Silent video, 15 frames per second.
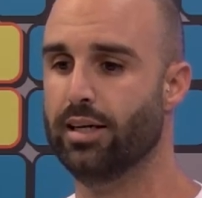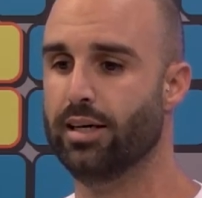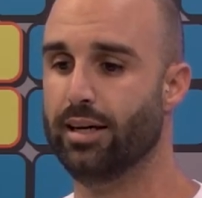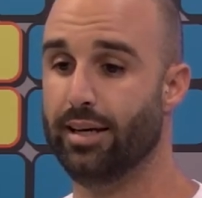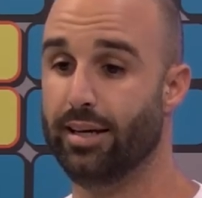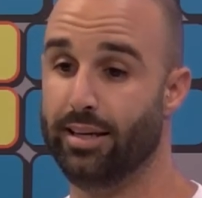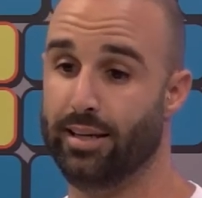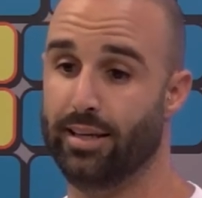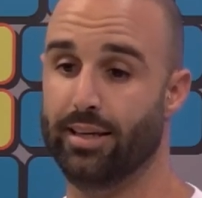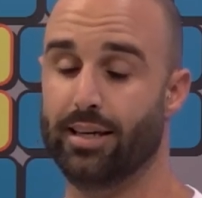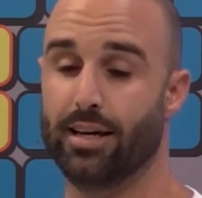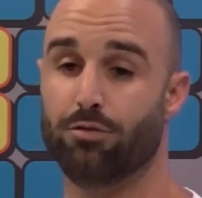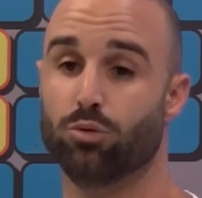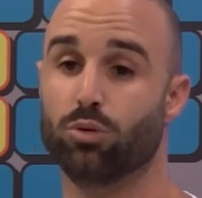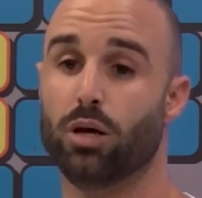y
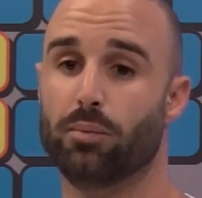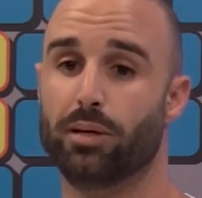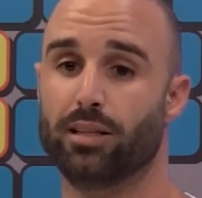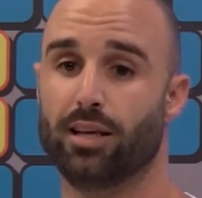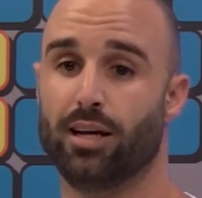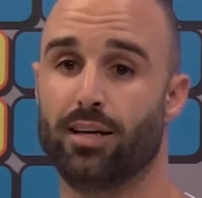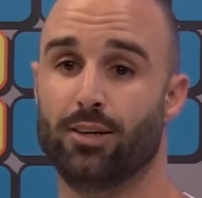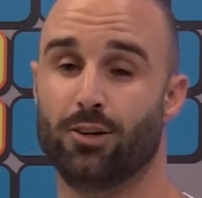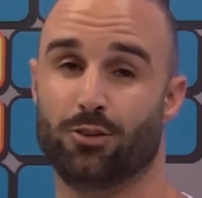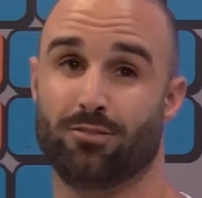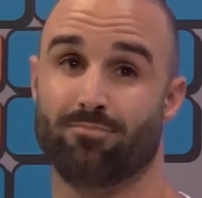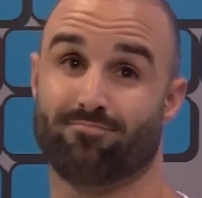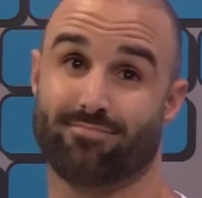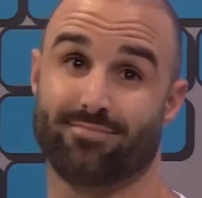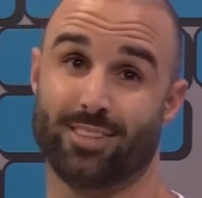es fundamental. Y
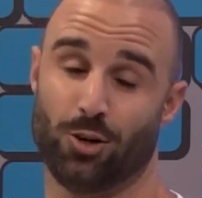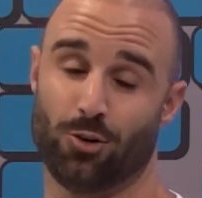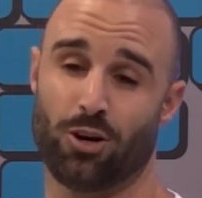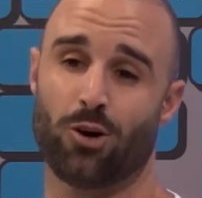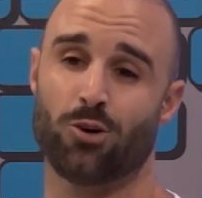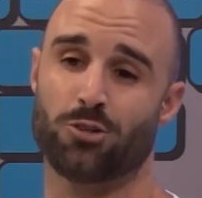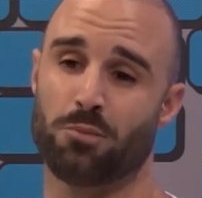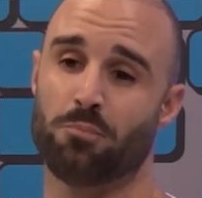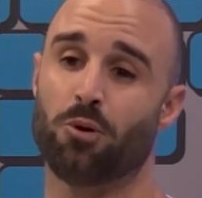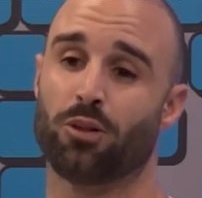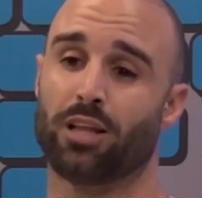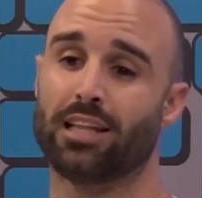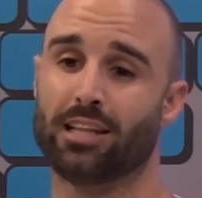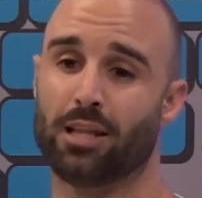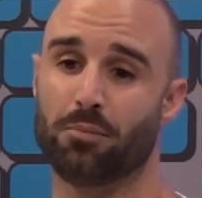otra cosa
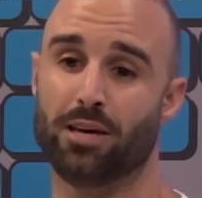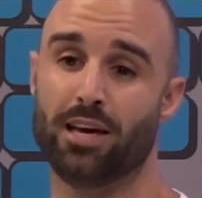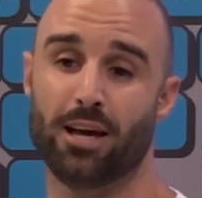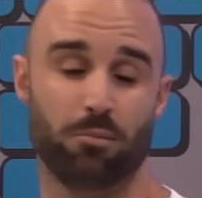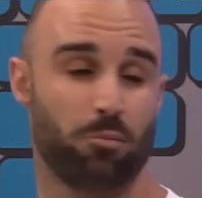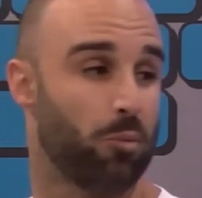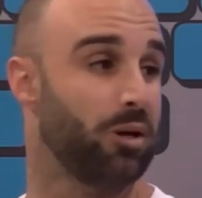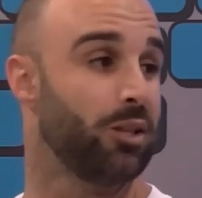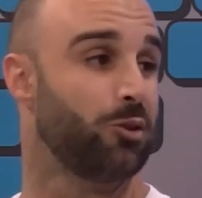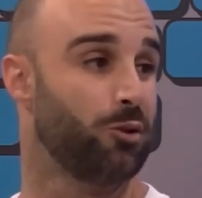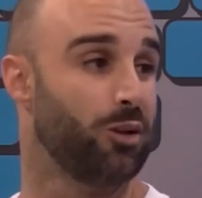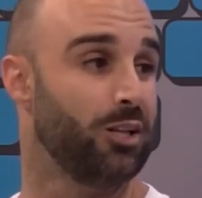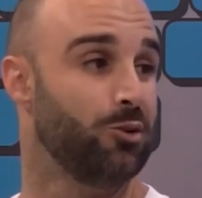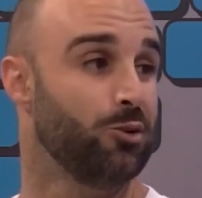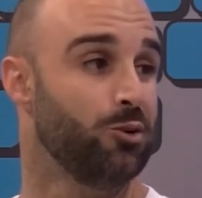importante también es el momento
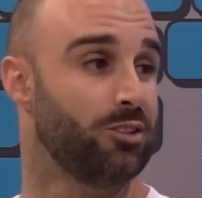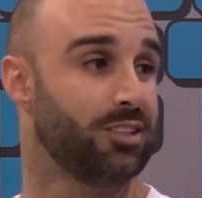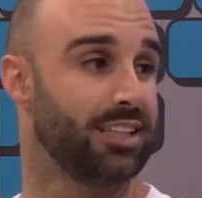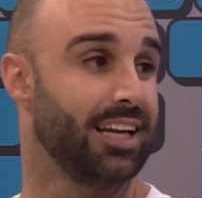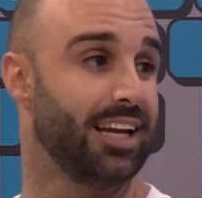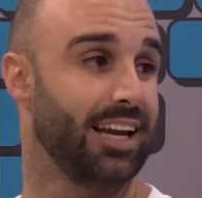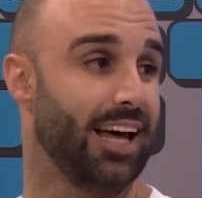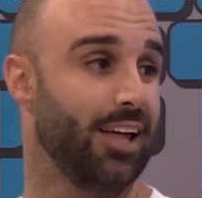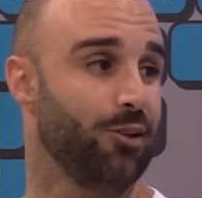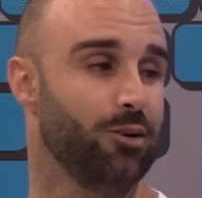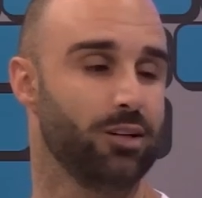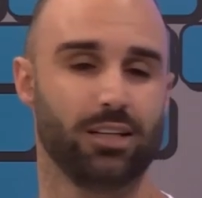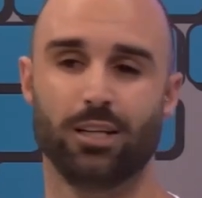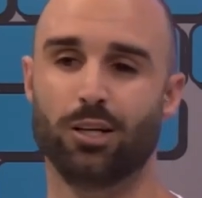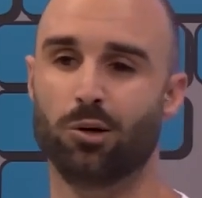del dulce y el helado,
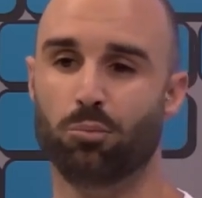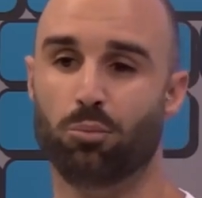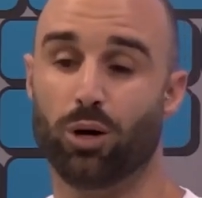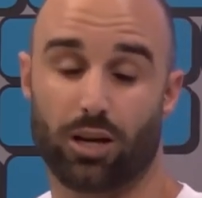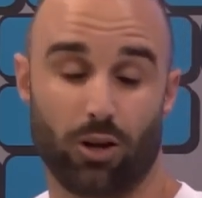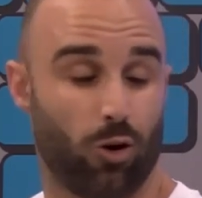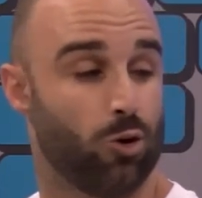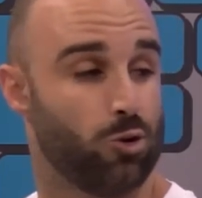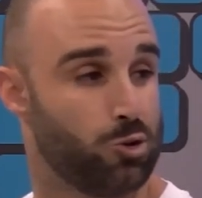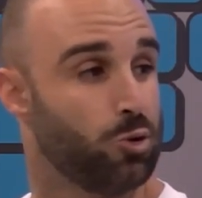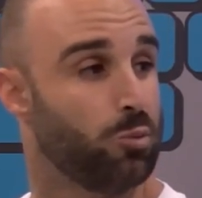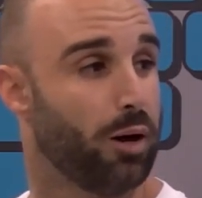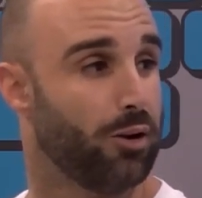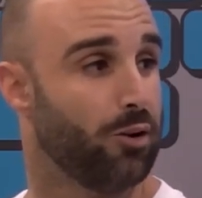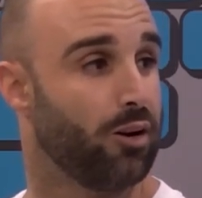pues que lo
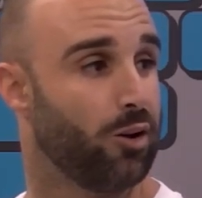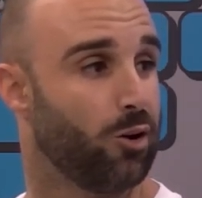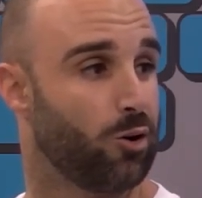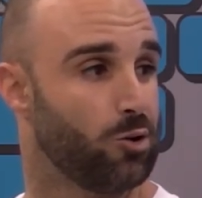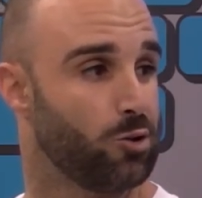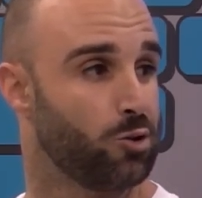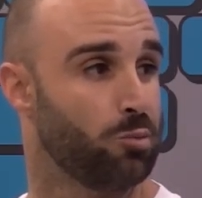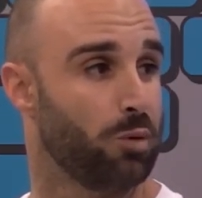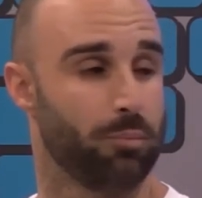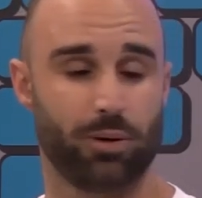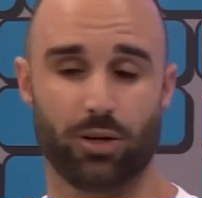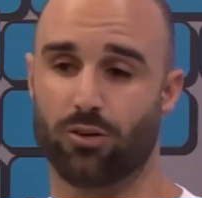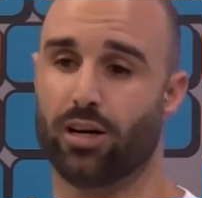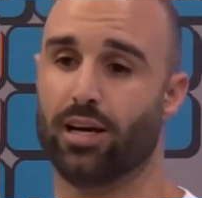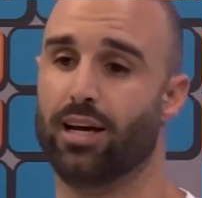consuman, ¿no? Que lo consuman,
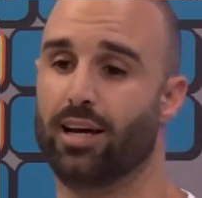pero que,